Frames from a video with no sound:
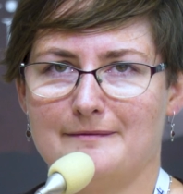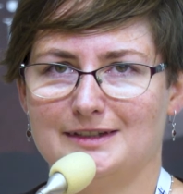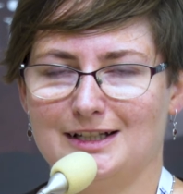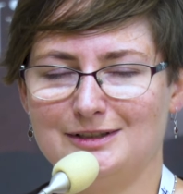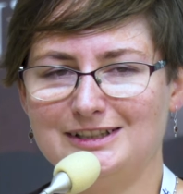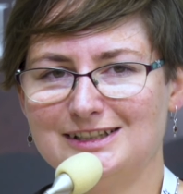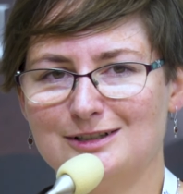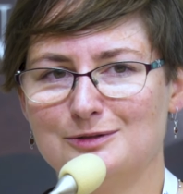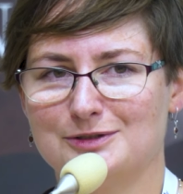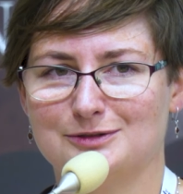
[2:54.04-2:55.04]
na no, innych
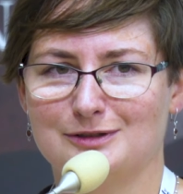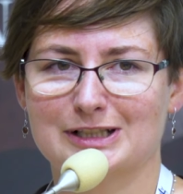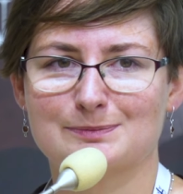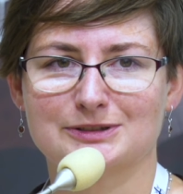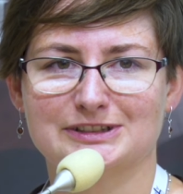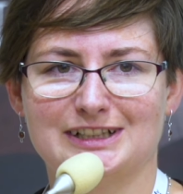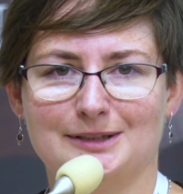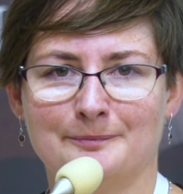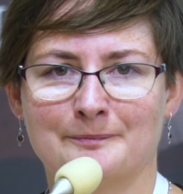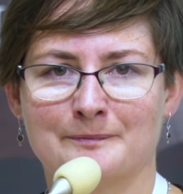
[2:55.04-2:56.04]
ludzi, których
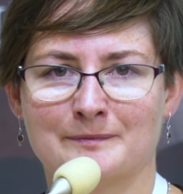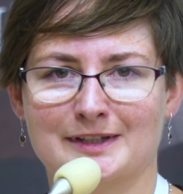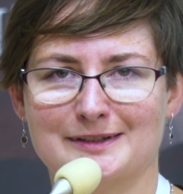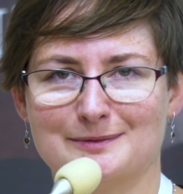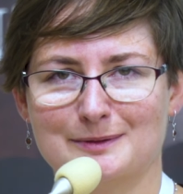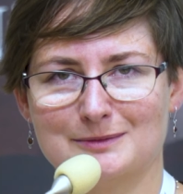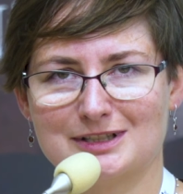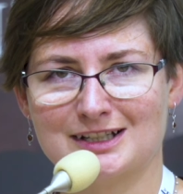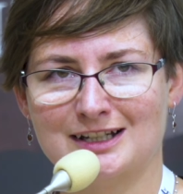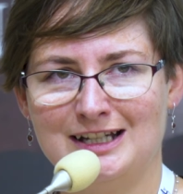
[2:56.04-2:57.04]
spotykam i sobie
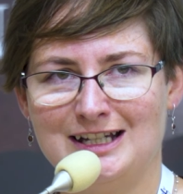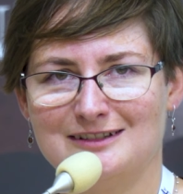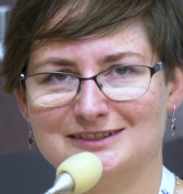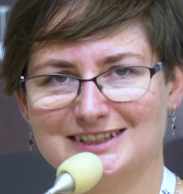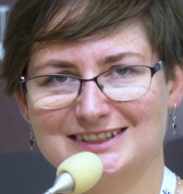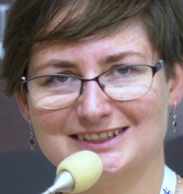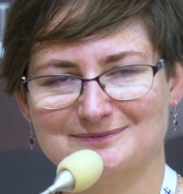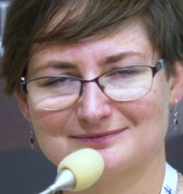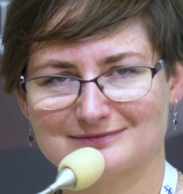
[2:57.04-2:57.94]
myślę wtedy,